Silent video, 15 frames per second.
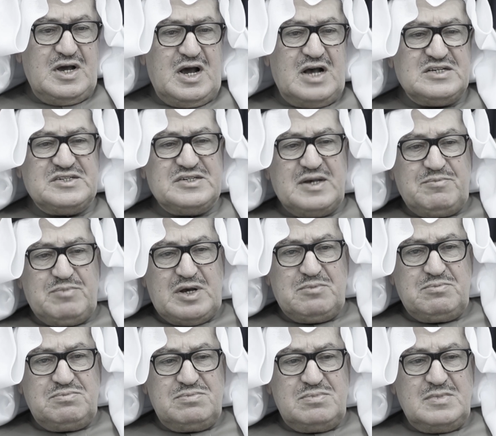
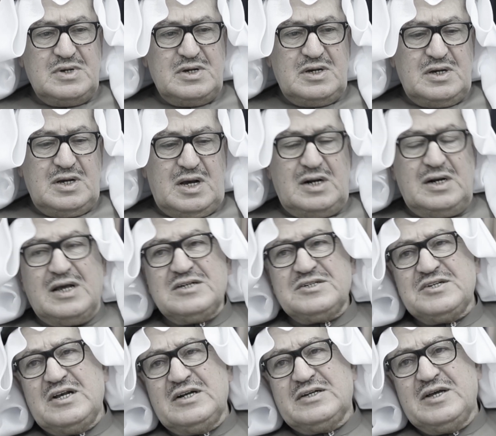السبب
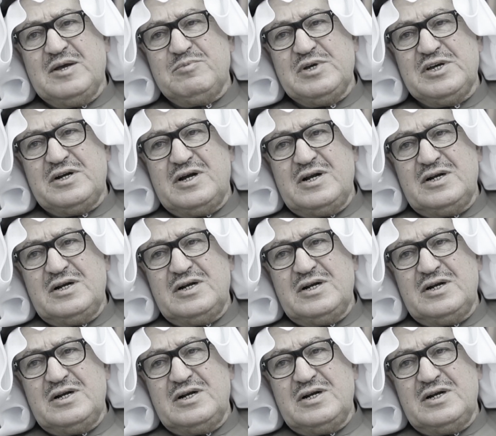العصا الكبيره